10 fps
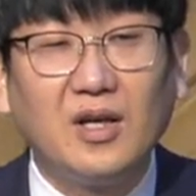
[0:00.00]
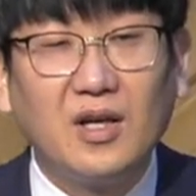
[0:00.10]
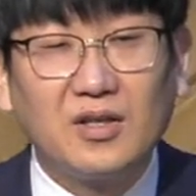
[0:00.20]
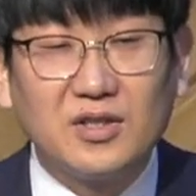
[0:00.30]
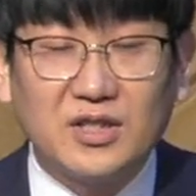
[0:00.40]

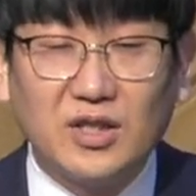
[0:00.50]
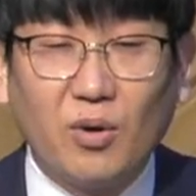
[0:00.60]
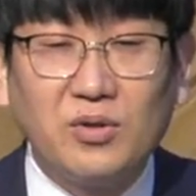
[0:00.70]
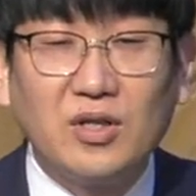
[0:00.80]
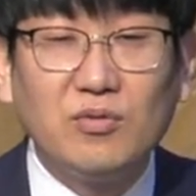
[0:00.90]
그것이
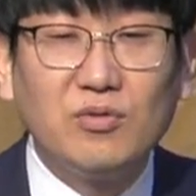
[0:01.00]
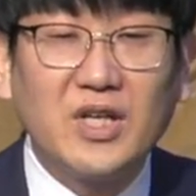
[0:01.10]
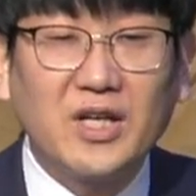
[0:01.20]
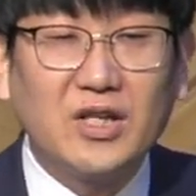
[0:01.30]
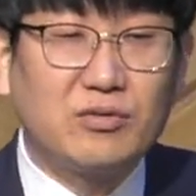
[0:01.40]
오늘
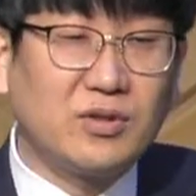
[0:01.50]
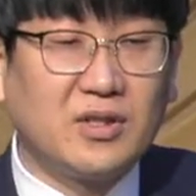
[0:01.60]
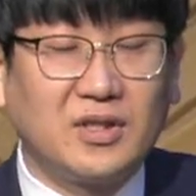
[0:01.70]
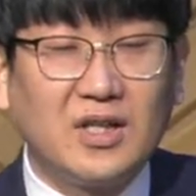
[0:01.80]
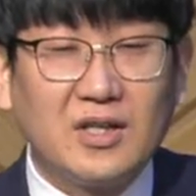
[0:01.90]
우리에게
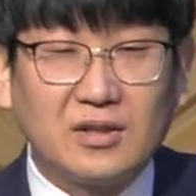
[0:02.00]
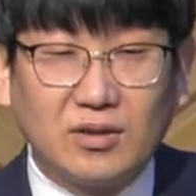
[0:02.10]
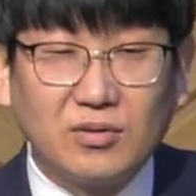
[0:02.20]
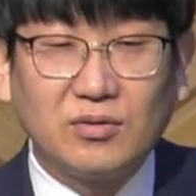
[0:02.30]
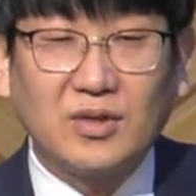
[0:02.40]
주는
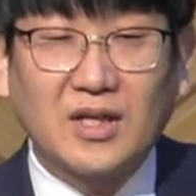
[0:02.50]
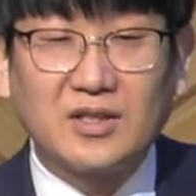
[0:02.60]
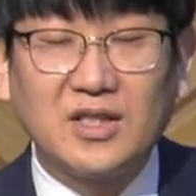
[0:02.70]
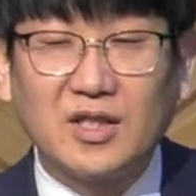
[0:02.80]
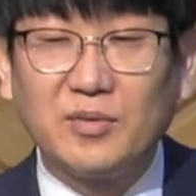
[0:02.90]
성도라는
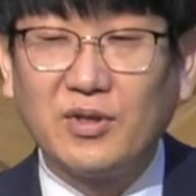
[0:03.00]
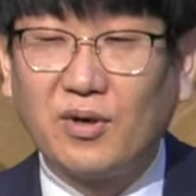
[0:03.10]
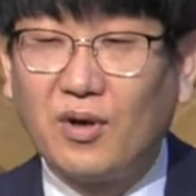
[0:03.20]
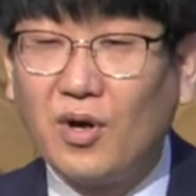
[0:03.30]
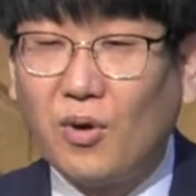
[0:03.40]

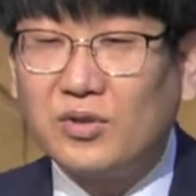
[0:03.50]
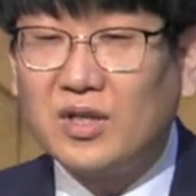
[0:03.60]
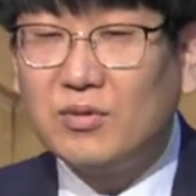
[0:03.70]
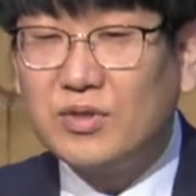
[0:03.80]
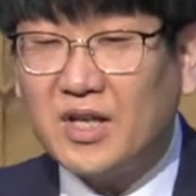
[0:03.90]
이름이요.
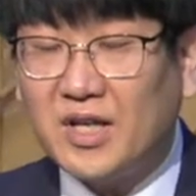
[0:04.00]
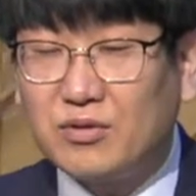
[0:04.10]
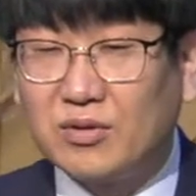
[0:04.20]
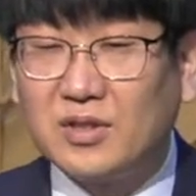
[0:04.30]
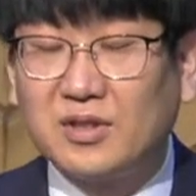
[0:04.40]
오늘 우리에게
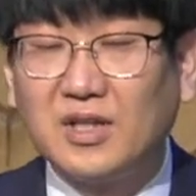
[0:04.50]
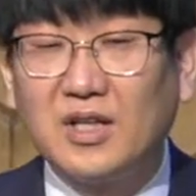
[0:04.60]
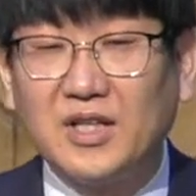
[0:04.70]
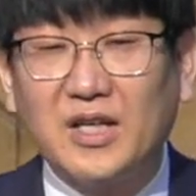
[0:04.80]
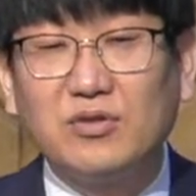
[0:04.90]
주는
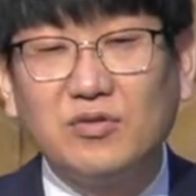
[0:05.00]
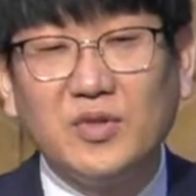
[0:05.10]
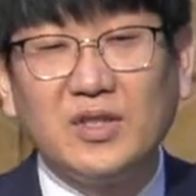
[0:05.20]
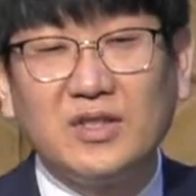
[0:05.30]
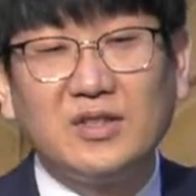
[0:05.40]
예수
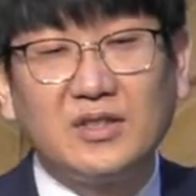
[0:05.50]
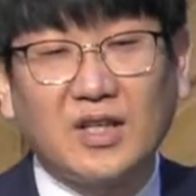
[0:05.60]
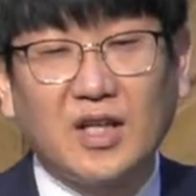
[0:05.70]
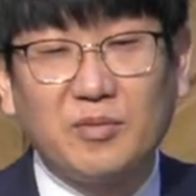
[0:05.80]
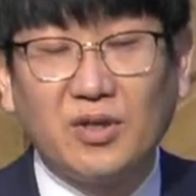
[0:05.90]
믿는
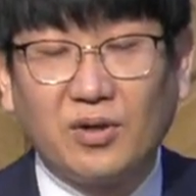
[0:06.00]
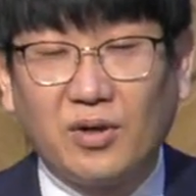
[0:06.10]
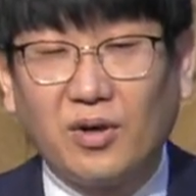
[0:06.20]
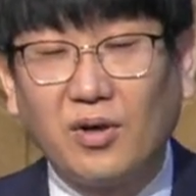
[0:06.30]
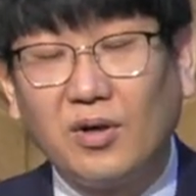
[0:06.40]

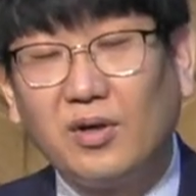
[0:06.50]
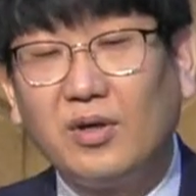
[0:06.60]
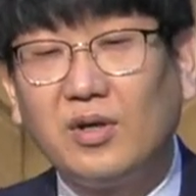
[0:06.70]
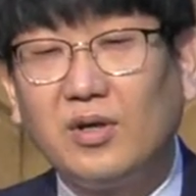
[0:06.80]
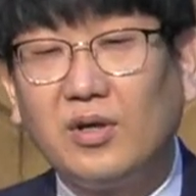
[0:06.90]
사람이요.
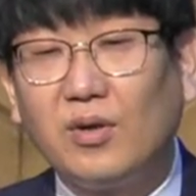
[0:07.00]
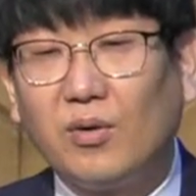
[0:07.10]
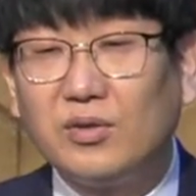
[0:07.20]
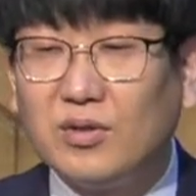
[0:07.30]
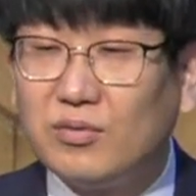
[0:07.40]

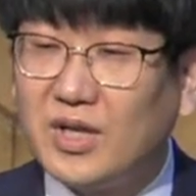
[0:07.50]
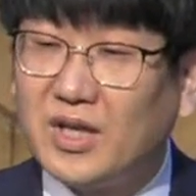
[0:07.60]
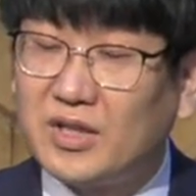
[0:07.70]
오늘 우리에게